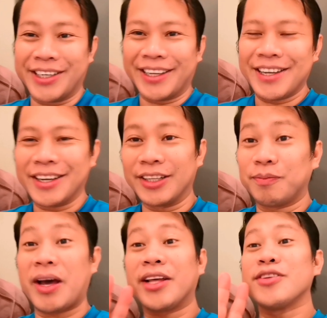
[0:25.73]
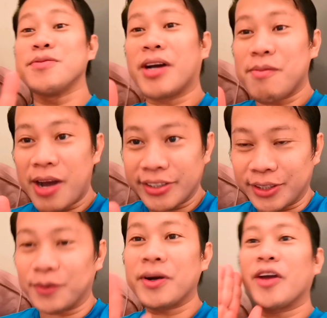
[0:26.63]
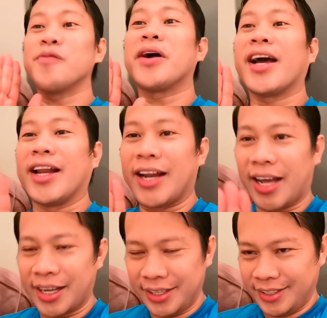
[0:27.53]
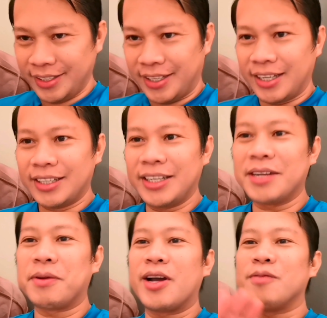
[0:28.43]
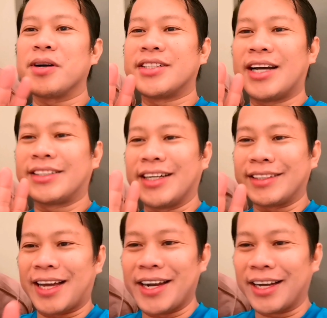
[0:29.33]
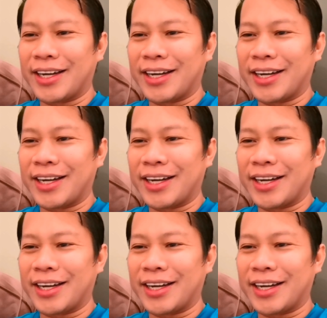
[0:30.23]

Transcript: basher ngayon eh. Para dun sa mga basher ko, huwag kayong mag-alala hindi naman ako magsasalita